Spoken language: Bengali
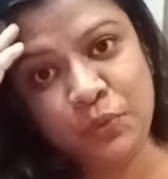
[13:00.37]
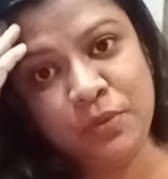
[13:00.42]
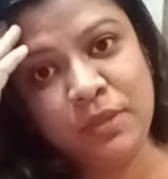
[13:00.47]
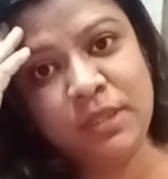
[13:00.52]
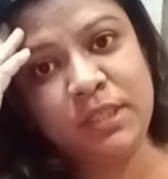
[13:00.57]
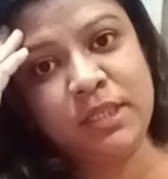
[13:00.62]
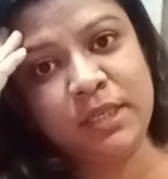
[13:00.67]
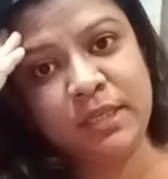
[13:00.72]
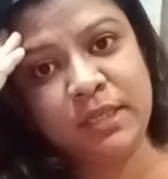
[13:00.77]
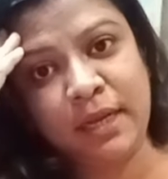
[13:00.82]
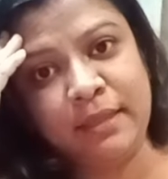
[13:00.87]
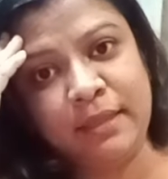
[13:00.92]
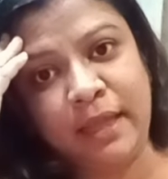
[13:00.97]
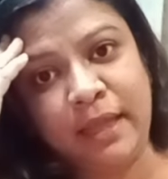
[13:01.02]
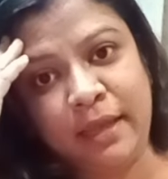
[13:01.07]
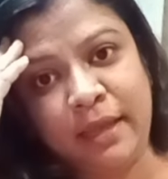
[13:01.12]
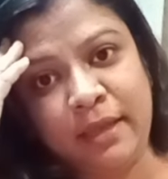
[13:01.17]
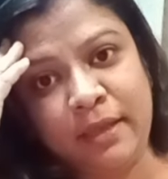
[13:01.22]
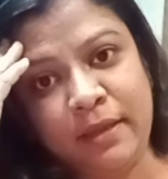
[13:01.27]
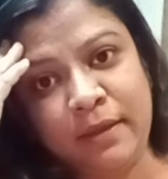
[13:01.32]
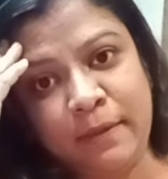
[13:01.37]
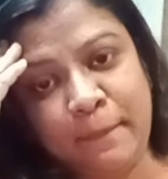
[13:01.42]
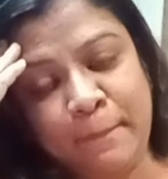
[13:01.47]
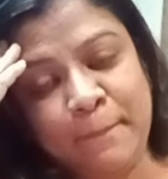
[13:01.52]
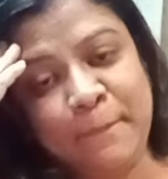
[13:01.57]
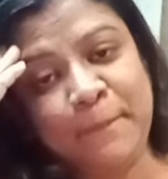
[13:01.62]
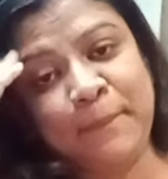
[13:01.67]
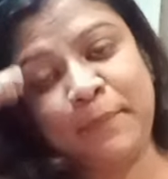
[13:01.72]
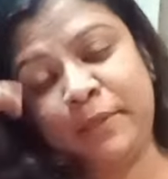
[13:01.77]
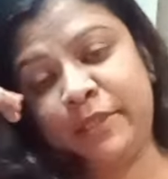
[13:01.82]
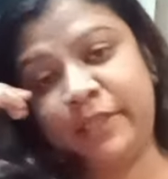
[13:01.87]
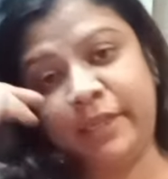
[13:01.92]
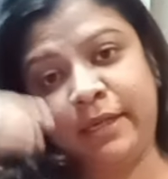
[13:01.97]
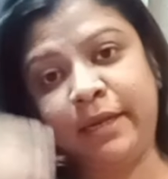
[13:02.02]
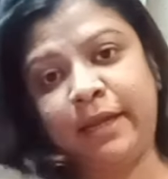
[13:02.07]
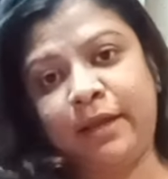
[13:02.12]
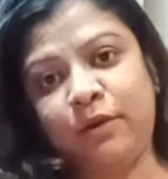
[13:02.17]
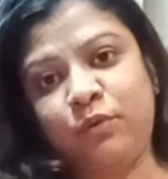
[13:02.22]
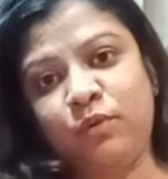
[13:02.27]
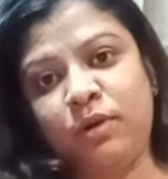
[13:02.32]
নিজেরটাই দেখে
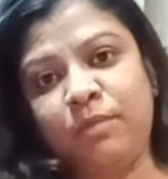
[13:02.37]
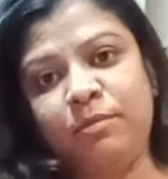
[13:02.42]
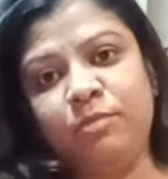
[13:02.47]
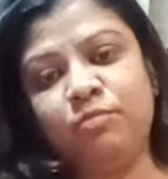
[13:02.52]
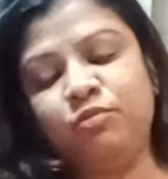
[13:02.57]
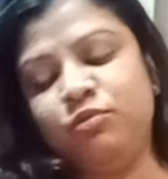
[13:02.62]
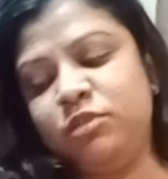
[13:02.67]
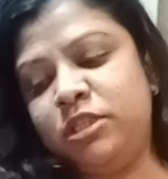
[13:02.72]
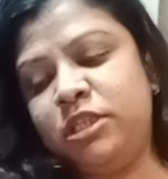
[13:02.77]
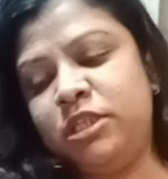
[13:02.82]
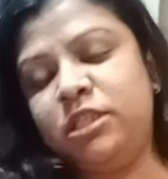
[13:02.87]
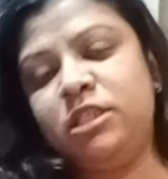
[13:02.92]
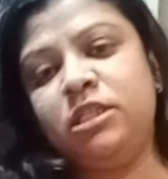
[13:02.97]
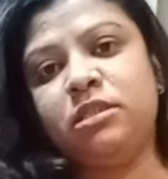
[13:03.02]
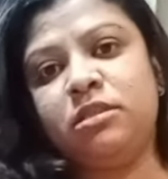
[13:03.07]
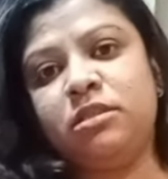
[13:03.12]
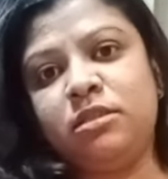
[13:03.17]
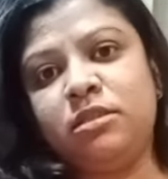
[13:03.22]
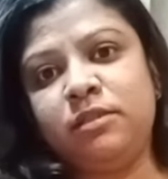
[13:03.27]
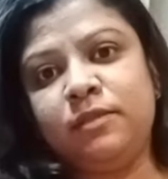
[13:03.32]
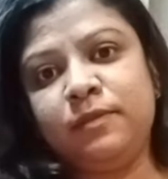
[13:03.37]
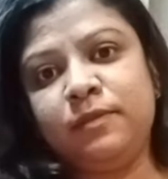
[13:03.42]
সেটা এখন আমি বুঝে নিয়েছি